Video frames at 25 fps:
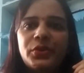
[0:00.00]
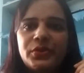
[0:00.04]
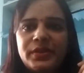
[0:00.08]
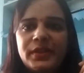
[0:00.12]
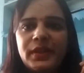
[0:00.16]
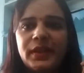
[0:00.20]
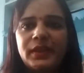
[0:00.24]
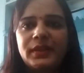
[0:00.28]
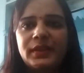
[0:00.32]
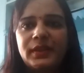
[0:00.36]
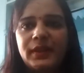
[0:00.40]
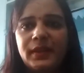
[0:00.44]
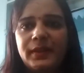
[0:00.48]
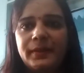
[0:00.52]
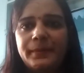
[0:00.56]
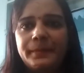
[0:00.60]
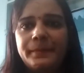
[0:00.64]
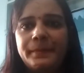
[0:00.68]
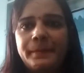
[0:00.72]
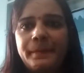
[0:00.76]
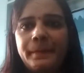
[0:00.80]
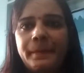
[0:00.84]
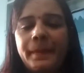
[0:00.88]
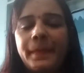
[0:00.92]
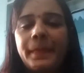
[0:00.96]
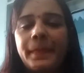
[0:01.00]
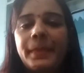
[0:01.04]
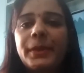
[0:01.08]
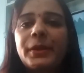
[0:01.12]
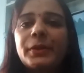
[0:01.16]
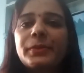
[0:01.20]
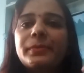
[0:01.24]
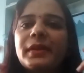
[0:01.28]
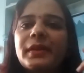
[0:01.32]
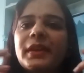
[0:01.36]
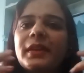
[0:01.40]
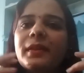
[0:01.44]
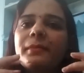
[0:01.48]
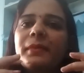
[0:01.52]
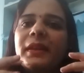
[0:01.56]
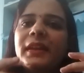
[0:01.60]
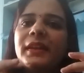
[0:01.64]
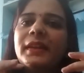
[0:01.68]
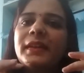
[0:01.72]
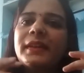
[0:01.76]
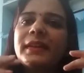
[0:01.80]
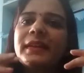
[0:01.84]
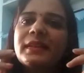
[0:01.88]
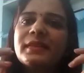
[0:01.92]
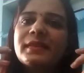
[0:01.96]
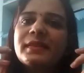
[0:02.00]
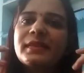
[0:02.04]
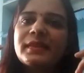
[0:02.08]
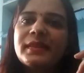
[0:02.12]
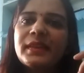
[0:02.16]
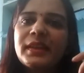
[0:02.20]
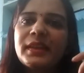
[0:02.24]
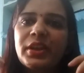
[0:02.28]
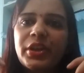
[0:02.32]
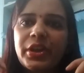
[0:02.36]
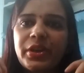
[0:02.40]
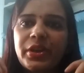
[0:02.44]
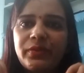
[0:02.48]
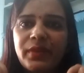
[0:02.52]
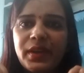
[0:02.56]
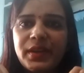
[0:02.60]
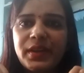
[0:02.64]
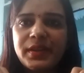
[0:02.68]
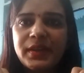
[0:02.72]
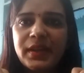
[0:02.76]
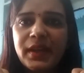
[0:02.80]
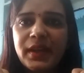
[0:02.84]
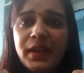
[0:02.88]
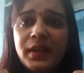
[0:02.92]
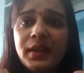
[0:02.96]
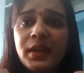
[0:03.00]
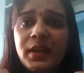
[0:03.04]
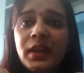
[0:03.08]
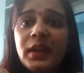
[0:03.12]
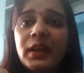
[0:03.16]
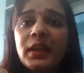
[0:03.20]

पहुँच जाते हैं तो मैं मेरी गर्ल्स से ये रिक्वेस्ट है